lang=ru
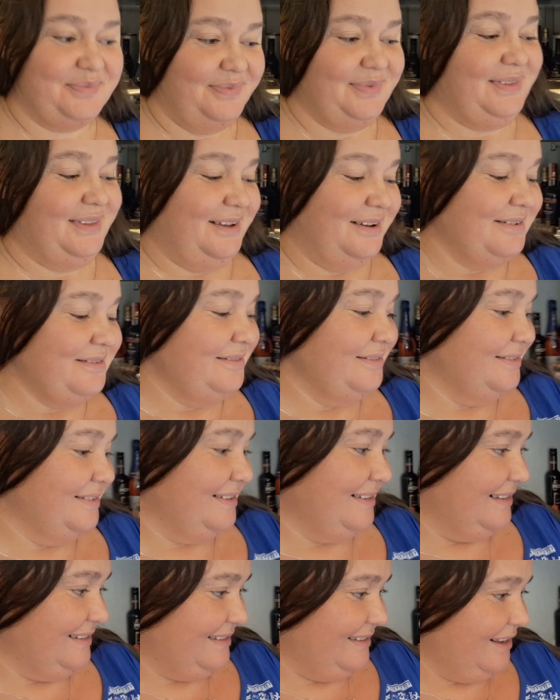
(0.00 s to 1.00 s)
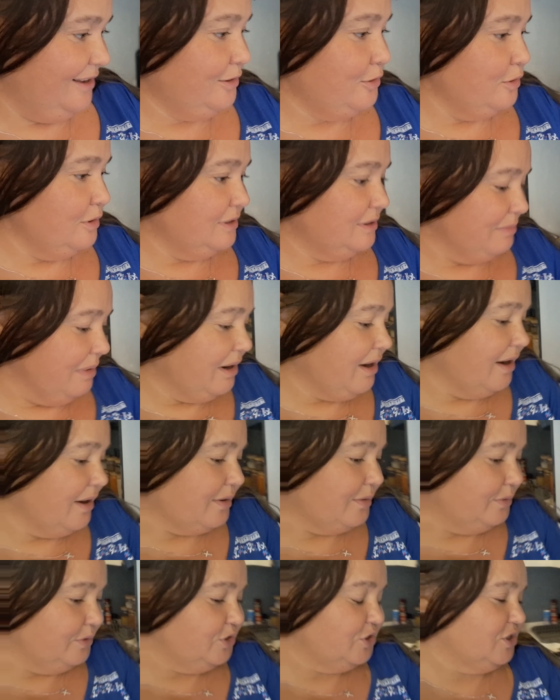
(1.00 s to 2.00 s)
Да, сделаю с
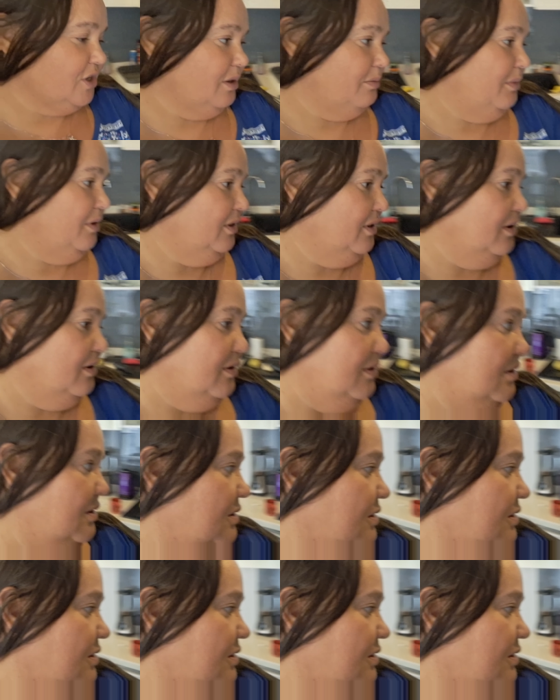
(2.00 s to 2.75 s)
макарошками, да.